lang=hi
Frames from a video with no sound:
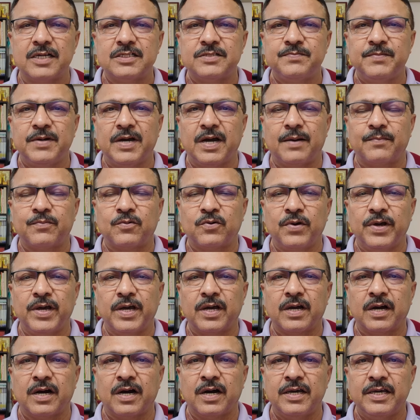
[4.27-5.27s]
आज मैं आपको
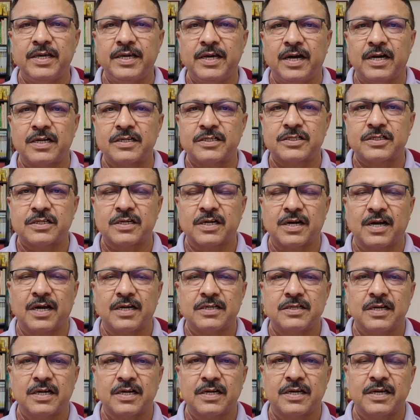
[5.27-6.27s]
एक अयाश
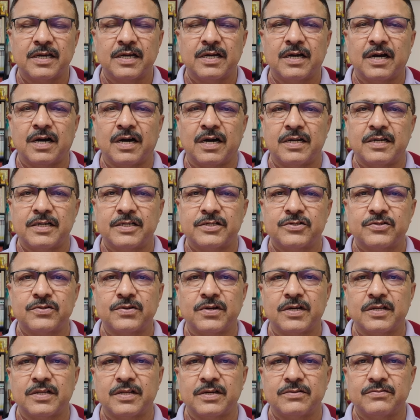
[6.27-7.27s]
राजा की कहानी
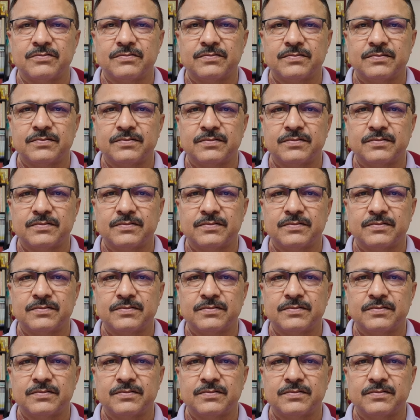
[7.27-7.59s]
सुनाता